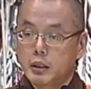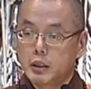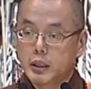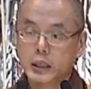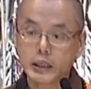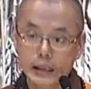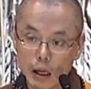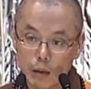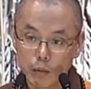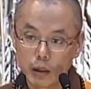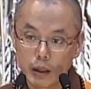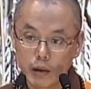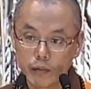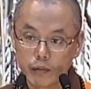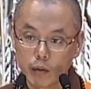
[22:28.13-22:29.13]
释迦牟
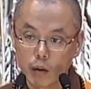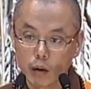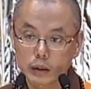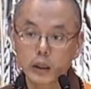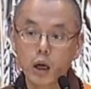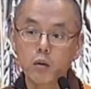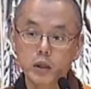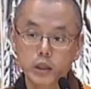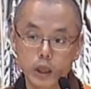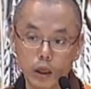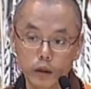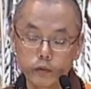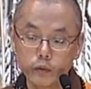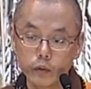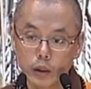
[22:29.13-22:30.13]
尼佛到了
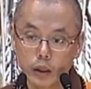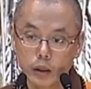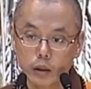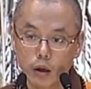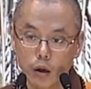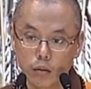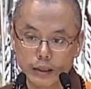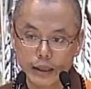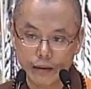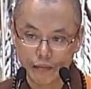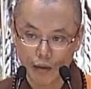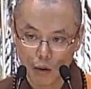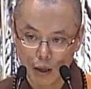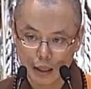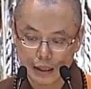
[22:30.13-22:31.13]
成佛的时候，在《
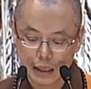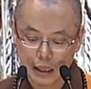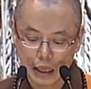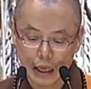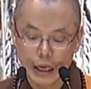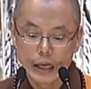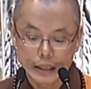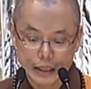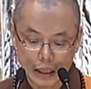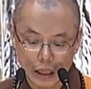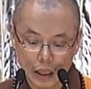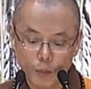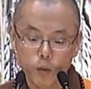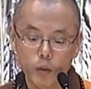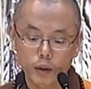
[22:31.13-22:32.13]
法华经》里
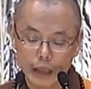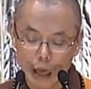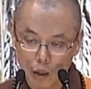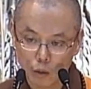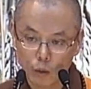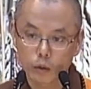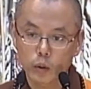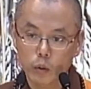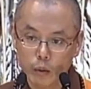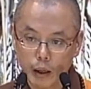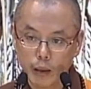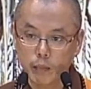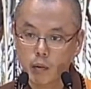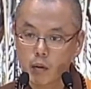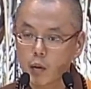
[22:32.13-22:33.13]
提婆达多都
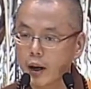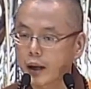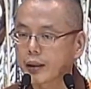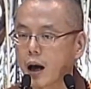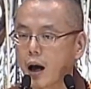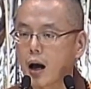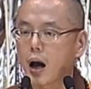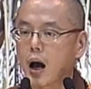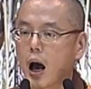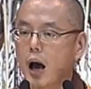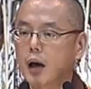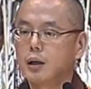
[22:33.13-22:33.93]
会破坏他。